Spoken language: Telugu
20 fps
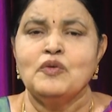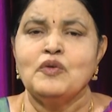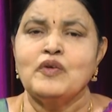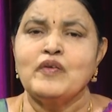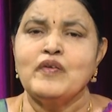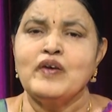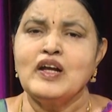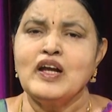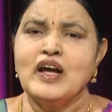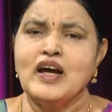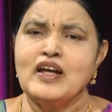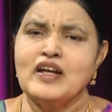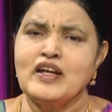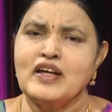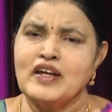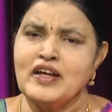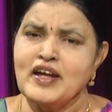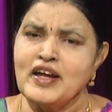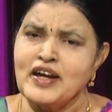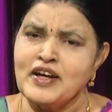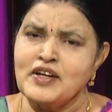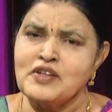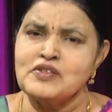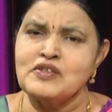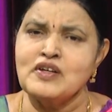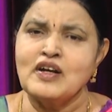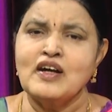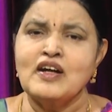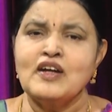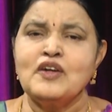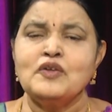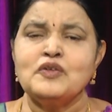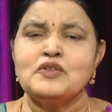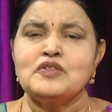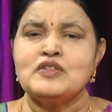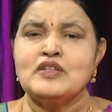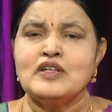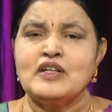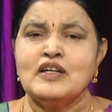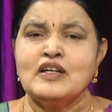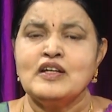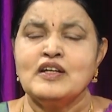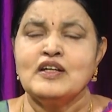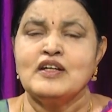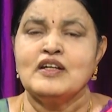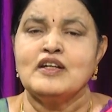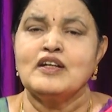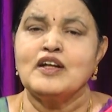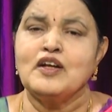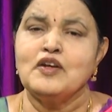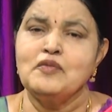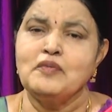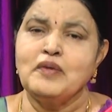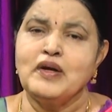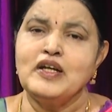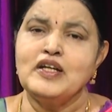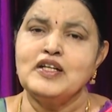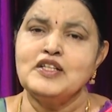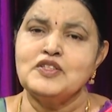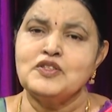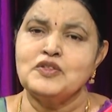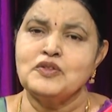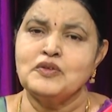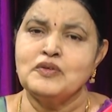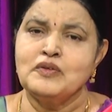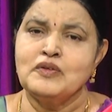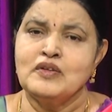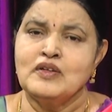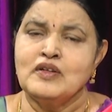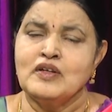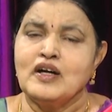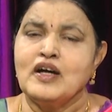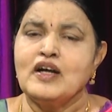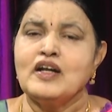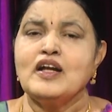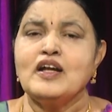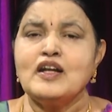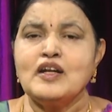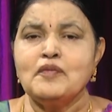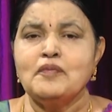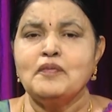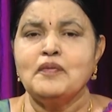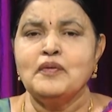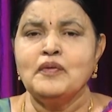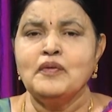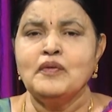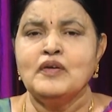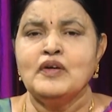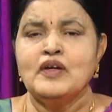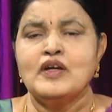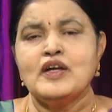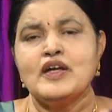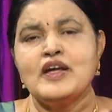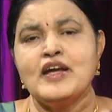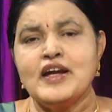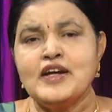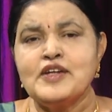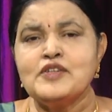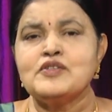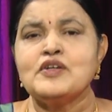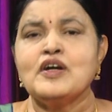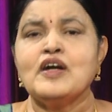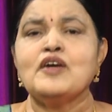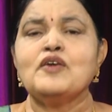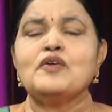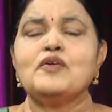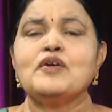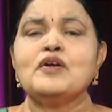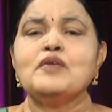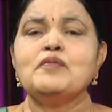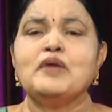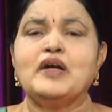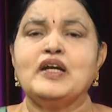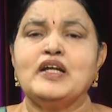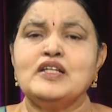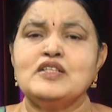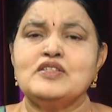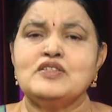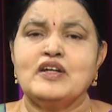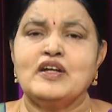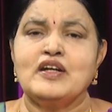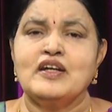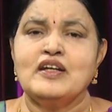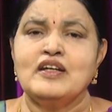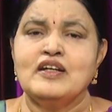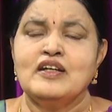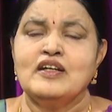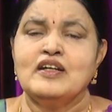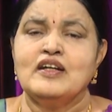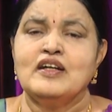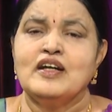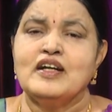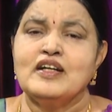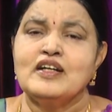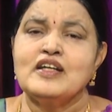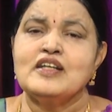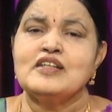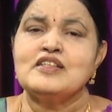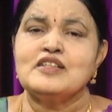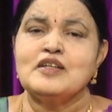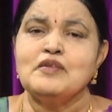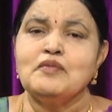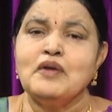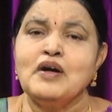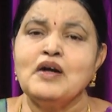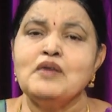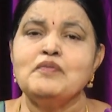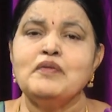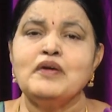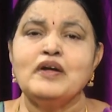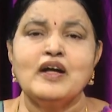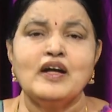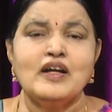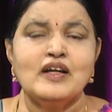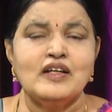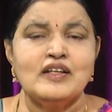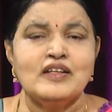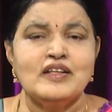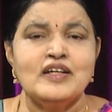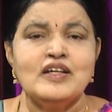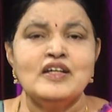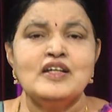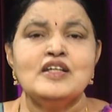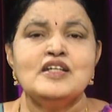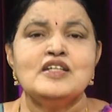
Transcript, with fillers: ఒకవేళ ఆయన ఏడు సార్లు వచ్చి నన్ను మన్నించు అని అన్నప్పుడు ఏడు సార్లు కూడా మన్నించండి అంటే క్షమాపణ అనేది